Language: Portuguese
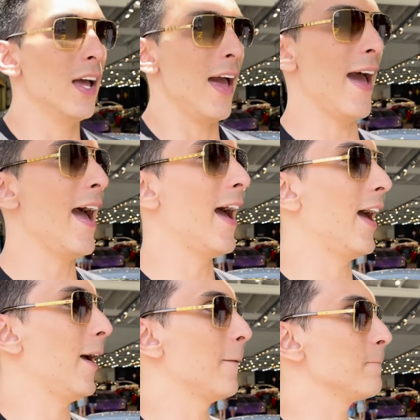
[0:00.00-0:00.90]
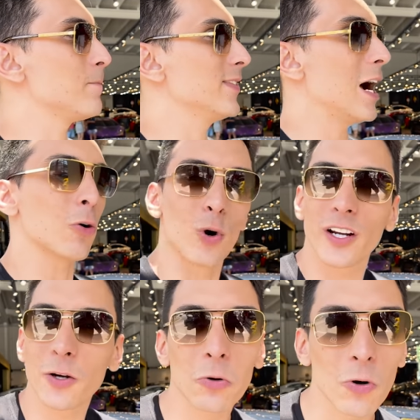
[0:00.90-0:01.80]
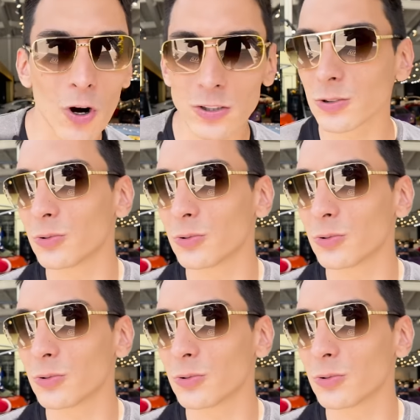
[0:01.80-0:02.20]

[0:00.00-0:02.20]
É, da cor que eu gosto,